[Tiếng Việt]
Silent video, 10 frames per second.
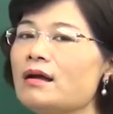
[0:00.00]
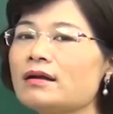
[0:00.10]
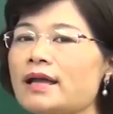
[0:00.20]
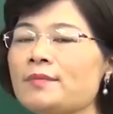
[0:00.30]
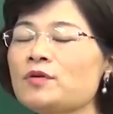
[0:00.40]

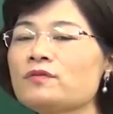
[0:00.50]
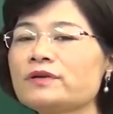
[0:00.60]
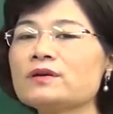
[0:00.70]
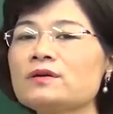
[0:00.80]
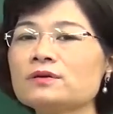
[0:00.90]
Các em cùng với
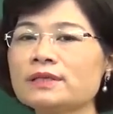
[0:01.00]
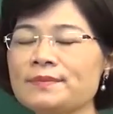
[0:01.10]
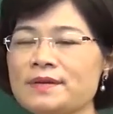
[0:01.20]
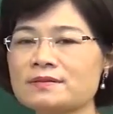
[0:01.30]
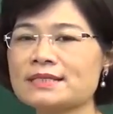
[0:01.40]
cô tìm
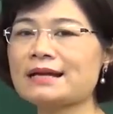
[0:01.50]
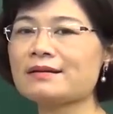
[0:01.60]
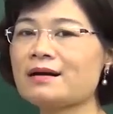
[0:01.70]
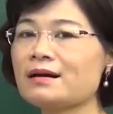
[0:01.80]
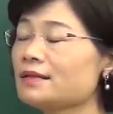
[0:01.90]
hiểu sang
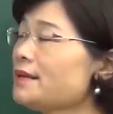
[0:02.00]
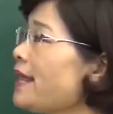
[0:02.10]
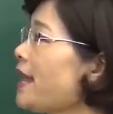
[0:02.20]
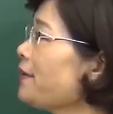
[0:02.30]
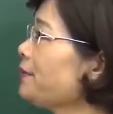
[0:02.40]
câu hỏi tiếp
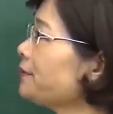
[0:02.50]
theo.